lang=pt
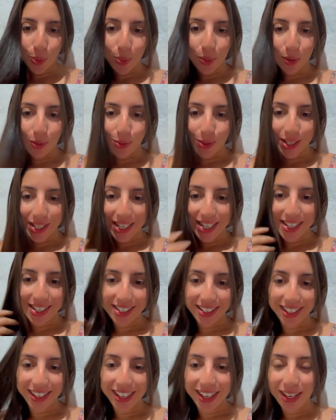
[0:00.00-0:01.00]
para vocês
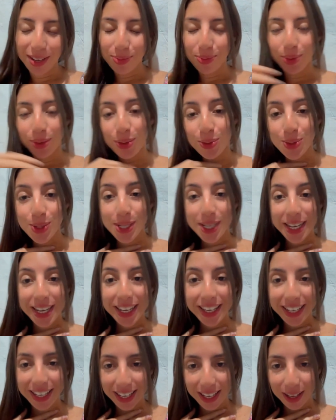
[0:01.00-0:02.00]
aqui, porque eu
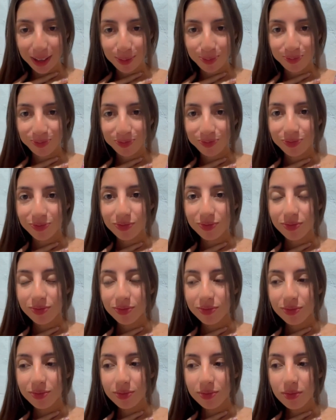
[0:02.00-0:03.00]
sei que
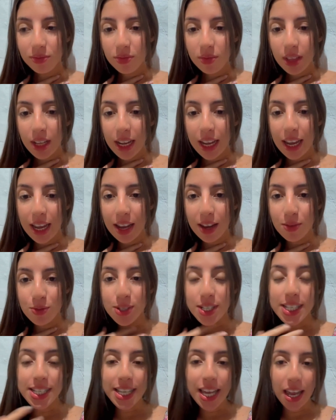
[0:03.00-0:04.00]
é,
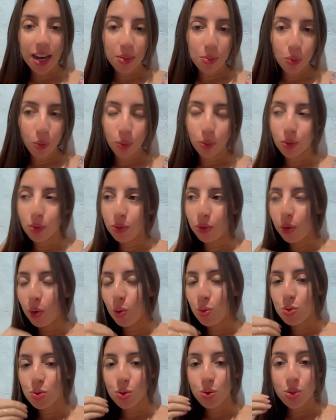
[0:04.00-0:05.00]
vocês querem muito ver
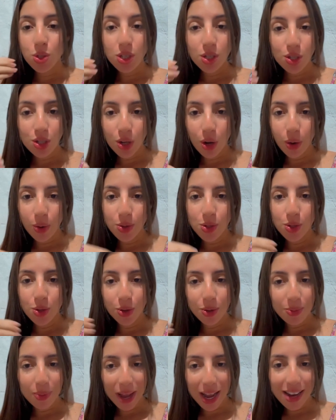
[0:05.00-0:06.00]
os outros stories
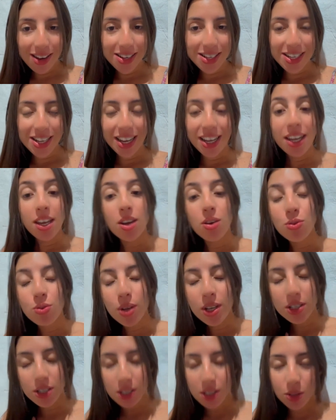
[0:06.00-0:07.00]
normais. Aí né?
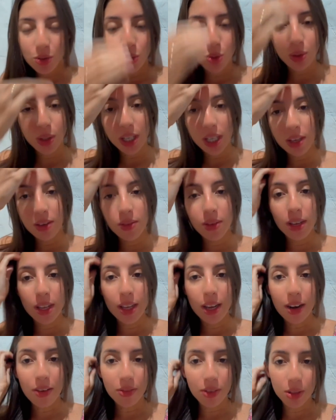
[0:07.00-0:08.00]
às vezes eu tô aqui
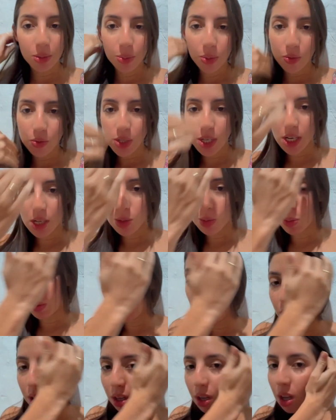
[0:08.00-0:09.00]
gravando pra vocês
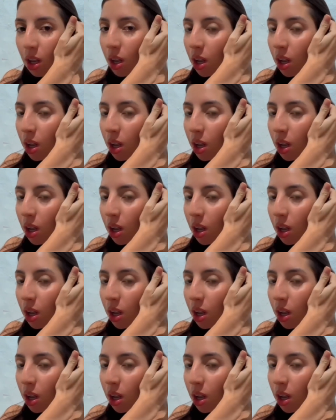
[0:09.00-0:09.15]
muita